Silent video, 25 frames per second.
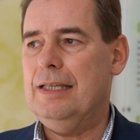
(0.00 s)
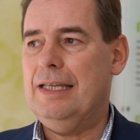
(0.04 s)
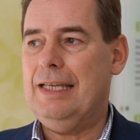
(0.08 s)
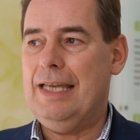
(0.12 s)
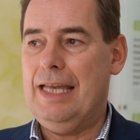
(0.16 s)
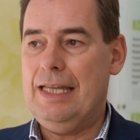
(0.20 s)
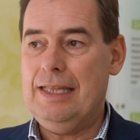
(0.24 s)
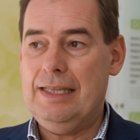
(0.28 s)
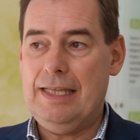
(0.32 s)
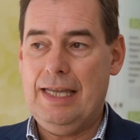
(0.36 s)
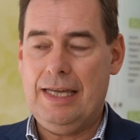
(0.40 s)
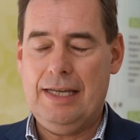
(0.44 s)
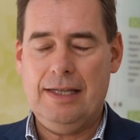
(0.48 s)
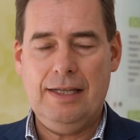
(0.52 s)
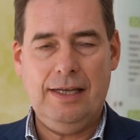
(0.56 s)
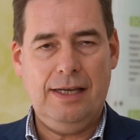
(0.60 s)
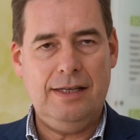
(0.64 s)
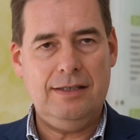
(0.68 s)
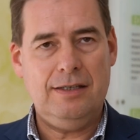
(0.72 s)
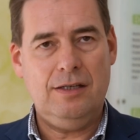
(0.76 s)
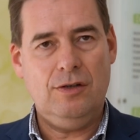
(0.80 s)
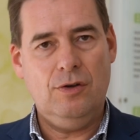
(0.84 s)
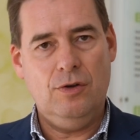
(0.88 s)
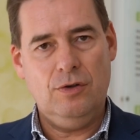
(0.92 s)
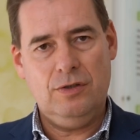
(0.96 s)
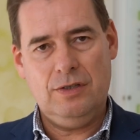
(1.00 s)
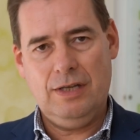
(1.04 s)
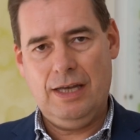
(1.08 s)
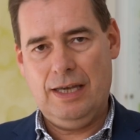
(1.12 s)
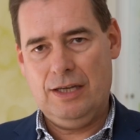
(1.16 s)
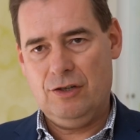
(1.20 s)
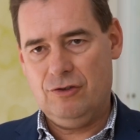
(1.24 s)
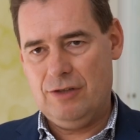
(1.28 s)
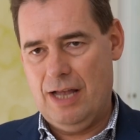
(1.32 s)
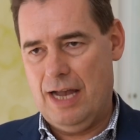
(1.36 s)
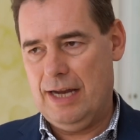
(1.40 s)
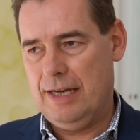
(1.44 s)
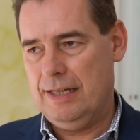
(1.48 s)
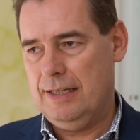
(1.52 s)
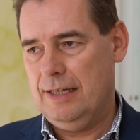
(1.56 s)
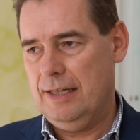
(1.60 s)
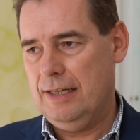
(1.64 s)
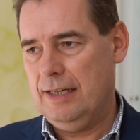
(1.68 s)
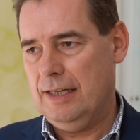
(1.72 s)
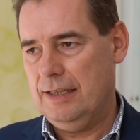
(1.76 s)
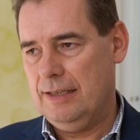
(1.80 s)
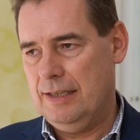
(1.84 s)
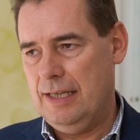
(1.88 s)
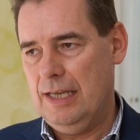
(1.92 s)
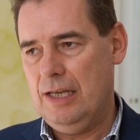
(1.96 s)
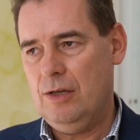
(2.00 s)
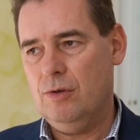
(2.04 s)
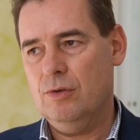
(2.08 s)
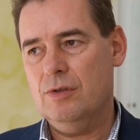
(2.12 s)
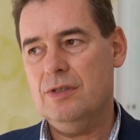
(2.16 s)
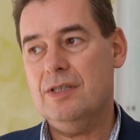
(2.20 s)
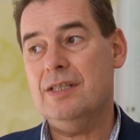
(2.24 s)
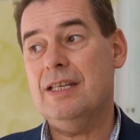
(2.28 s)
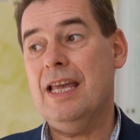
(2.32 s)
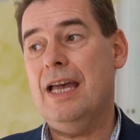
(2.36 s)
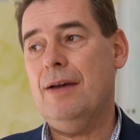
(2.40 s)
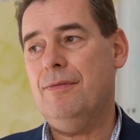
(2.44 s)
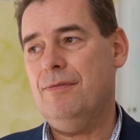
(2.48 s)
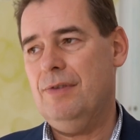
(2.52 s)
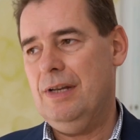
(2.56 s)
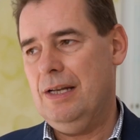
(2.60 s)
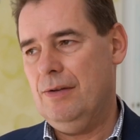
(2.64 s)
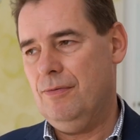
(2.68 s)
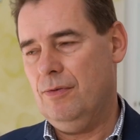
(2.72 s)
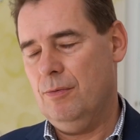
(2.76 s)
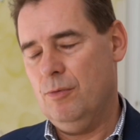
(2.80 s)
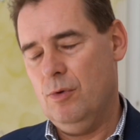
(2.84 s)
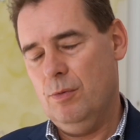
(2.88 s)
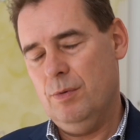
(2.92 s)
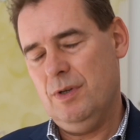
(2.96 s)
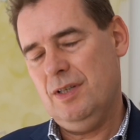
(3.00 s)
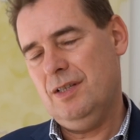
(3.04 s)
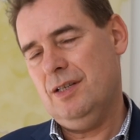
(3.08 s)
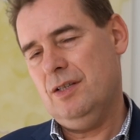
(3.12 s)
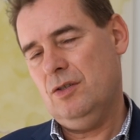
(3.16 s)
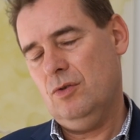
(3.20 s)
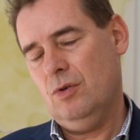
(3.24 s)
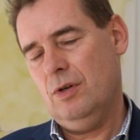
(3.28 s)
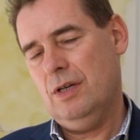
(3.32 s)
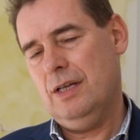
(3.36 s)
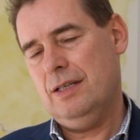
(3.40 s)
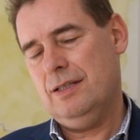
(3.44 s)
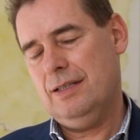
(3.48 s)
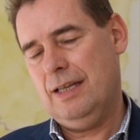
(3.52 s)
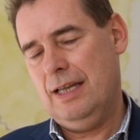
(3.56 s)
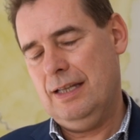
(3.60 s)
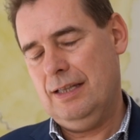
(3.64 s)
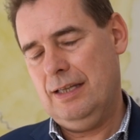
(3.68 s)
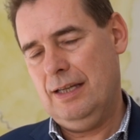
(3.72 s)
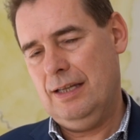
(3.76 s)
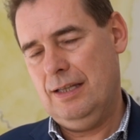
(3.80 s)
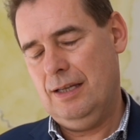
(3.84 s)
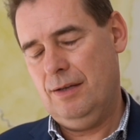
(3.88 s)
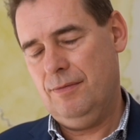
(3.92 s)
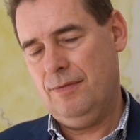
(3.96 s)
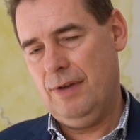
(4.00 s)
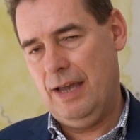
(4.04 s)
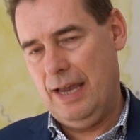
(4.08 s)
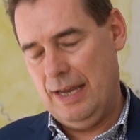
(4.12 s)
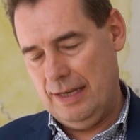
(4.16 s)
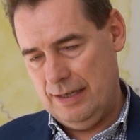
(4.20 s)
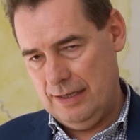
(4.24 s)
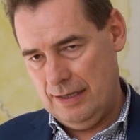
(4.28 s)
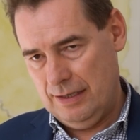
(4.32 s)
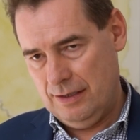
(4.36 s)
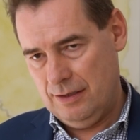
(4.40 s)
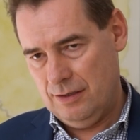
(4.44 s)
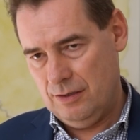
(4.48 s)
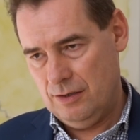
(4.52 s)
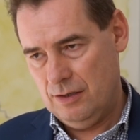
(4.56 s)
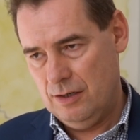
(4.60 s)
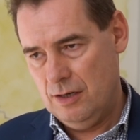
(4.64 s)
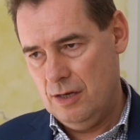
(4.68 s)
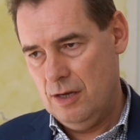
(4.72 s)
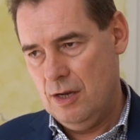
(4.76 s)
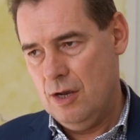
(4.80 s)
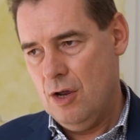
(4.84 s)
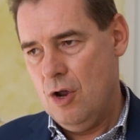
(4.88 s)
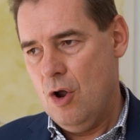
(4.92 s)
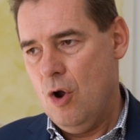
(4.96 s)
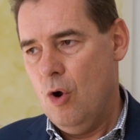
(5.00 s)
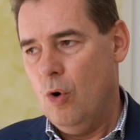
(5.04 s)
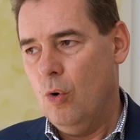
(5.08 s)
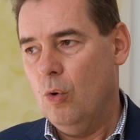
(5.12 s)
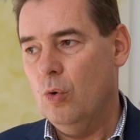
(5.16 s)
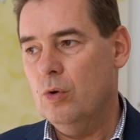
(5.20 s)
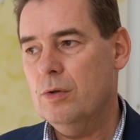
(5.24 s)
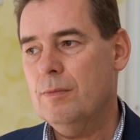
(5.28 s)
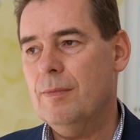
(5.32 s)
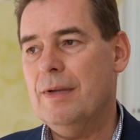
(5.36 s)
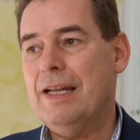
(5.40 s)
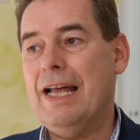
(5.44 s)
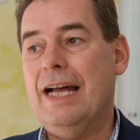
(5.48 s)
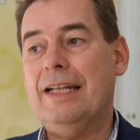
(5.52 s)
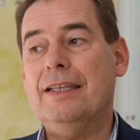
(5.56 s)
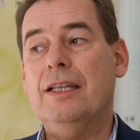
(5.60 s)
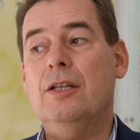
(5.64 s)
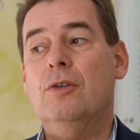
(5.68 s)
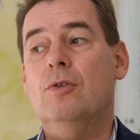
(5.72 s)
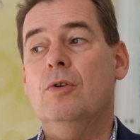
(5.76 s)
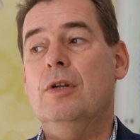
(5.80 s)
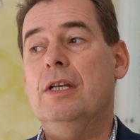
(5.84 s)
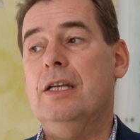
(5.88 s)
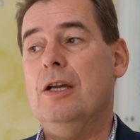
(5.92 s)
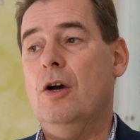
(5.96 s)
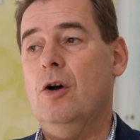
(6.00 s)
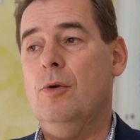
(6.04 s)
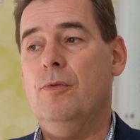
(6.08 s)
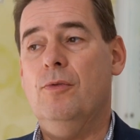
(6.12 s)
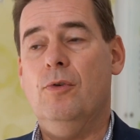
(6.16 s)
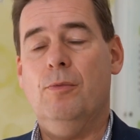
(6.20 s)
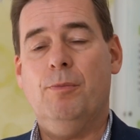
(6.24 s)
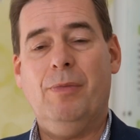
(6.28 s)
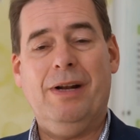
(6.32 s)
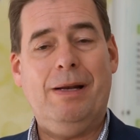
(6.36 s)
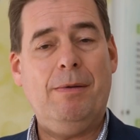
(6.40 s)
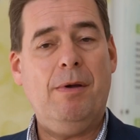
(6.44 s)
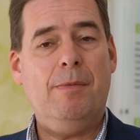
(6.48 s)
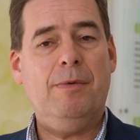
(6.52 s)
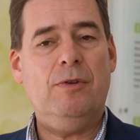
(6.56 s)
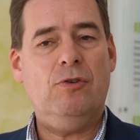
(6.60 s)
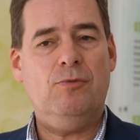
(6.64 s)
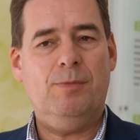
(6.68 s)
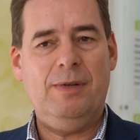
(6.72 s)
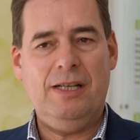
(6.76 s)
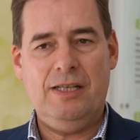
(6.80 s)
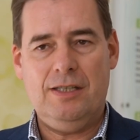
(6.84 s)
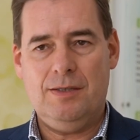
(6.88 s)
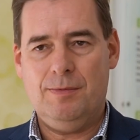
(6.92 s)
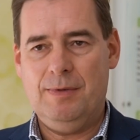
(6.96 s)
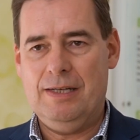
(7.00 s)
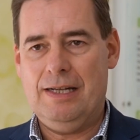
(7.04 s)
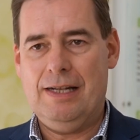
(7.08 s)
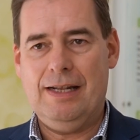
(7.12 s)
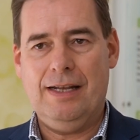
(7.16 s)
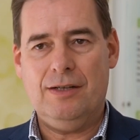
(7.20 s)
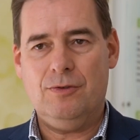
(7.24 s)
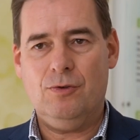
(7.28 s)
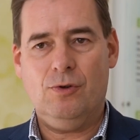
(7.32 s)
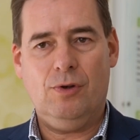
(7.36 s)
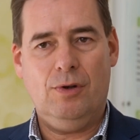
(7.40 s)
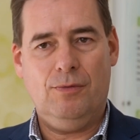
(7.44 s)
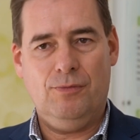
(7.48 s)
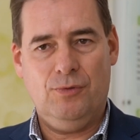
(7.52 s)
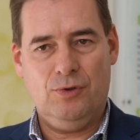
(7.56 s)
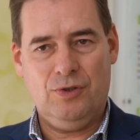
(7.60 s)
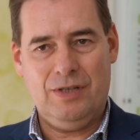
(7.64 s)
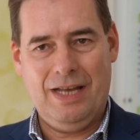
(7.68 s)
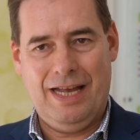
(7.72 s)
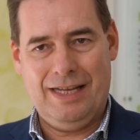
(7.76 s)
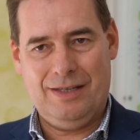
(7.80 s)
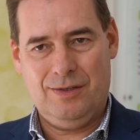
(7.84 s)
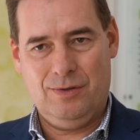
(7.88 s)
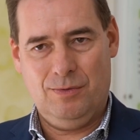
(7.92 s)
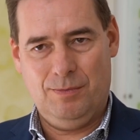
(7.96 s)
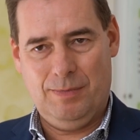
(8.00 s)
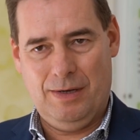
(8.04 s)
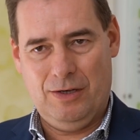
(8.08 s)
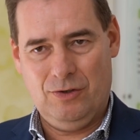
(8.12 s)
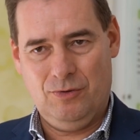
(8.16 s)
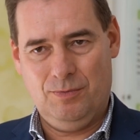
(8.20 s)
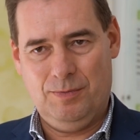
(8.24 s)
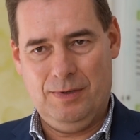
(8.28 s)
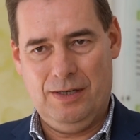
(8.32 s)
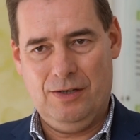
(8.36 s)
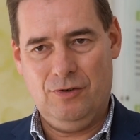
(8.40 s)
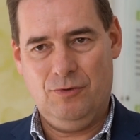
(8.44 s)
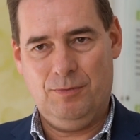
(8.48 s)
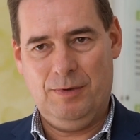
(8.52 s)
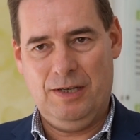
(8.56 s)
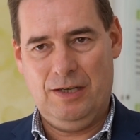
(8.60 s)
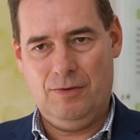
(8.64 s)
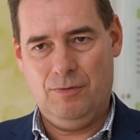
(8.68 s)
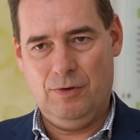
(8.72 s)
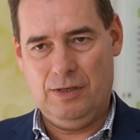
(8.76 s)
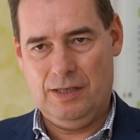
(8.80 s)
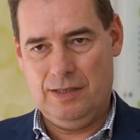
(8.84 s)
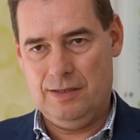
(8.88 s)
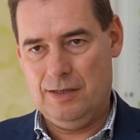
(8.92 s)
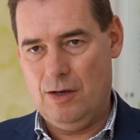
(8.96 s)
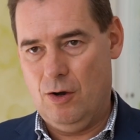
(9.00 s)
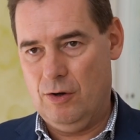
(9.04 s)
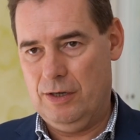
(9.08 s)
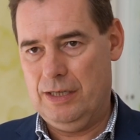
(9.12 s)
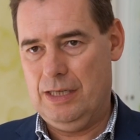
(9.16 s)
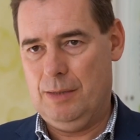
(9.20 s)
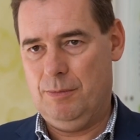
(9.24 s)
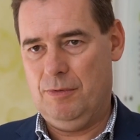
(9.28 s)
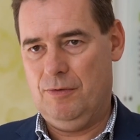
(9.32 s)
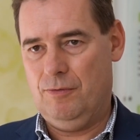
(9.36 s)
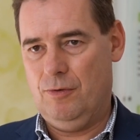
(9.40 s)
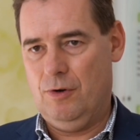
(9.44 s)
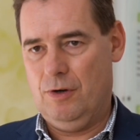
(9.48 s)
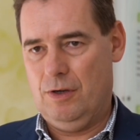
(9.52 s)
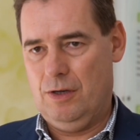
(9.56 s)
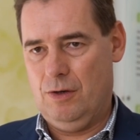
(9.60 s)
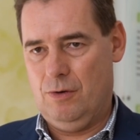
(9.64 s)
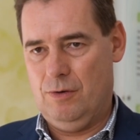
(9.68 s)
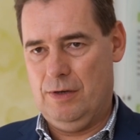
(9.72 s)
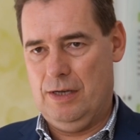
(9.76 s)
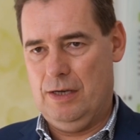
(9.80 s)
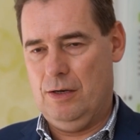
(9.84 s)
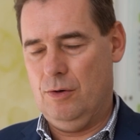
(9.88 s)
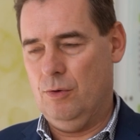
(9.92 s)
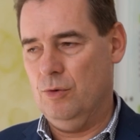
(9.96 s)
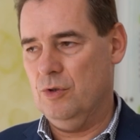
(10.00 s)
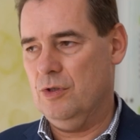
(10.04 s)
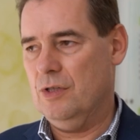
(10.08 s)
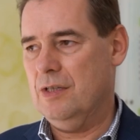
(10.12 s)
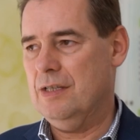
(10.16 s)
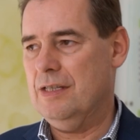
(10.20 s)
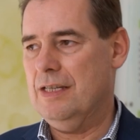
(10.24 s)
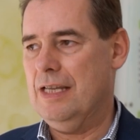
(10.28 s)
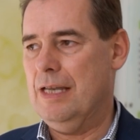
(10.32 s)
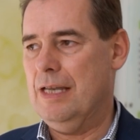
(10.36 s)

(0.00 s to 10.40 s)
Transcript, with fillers: Gentechnik ist in Österreich stark in der Kritik und sehr viel vom Überseesäuer ist Gentechnik verändert. Und man hat natürlich auch Probleme mit Spitzmitteln, also Glyphosat zum Beispiel, das Sprichwort ist ja auch in der Bevölkerung ein großes